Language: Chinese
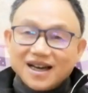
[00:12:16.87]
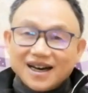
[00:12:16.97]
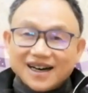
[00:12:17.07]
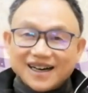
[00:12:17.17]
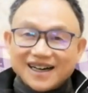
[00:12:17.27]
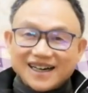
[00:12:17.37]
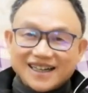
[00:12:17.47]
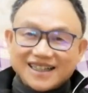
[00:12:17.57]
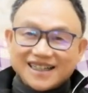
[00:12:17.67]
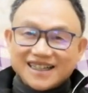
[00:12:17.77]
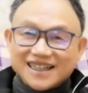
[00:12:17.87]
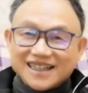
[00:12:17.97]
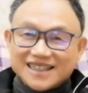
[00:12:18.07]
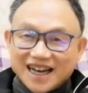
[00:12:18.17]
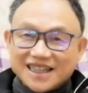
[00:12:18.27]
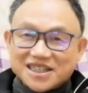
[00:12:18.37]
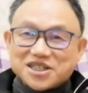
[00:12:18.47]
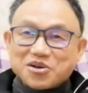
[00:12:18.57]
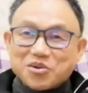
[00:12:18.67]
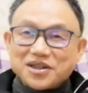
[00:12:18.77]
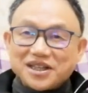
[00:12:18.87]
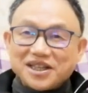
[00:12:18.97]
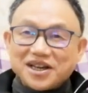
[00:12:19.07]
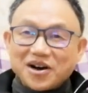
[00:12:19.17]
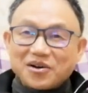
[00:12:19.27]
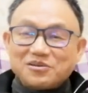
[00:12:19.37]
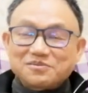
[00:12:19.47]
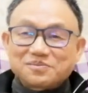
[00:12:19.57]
嗯，讲的这些问题以后，